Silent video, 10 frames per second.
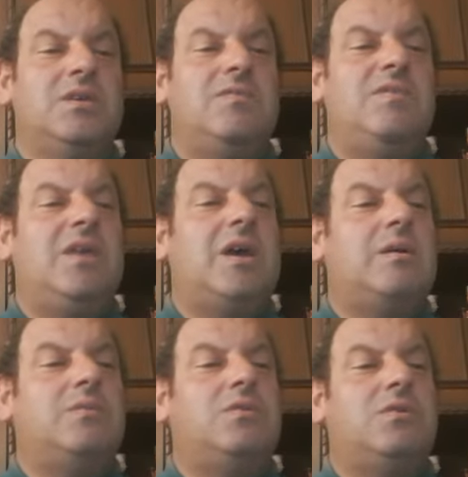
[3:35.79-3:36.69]

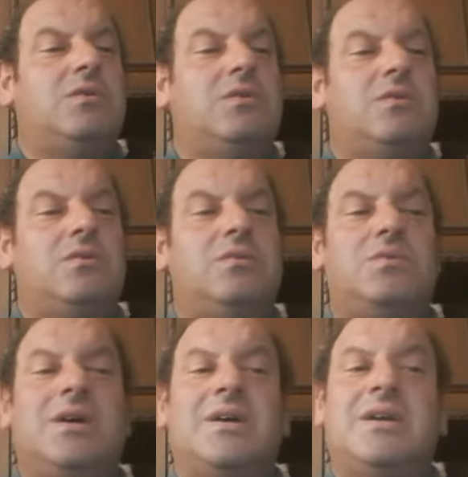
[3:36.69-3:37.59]
viviamo eh,
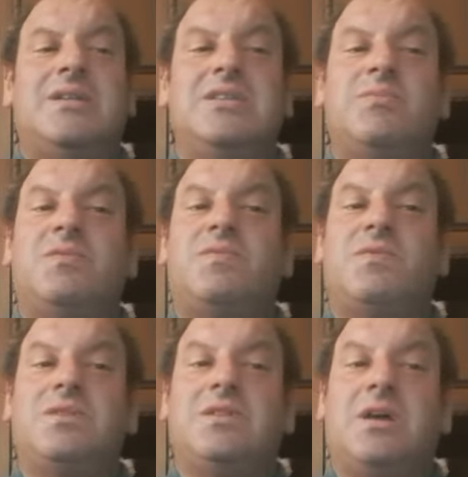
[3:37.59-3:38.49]
una grande
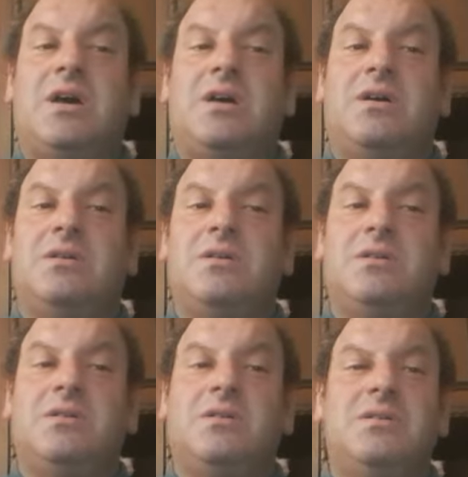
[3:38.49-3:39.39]
profondità
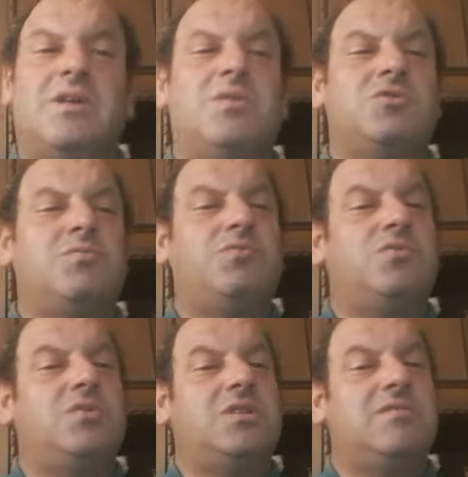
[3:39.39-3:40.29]
eh, da questo
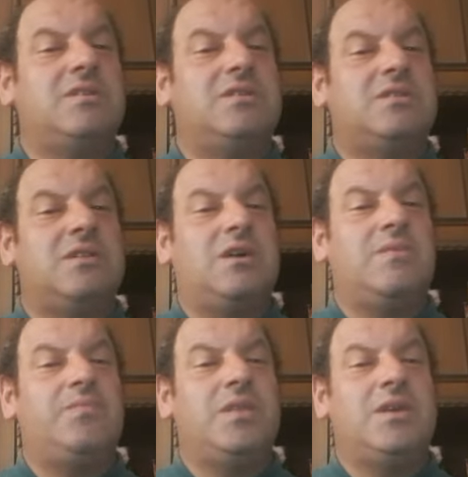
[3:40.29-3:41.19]
punto di
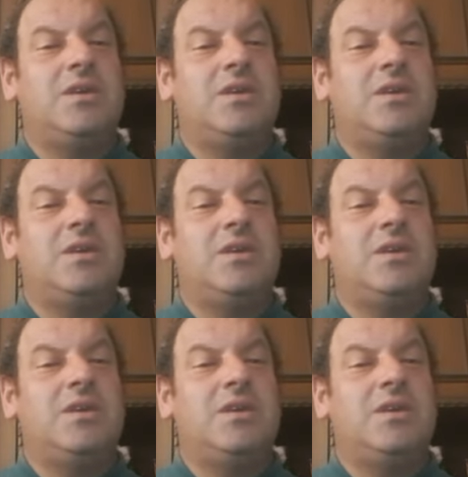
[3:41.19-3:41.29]
vista.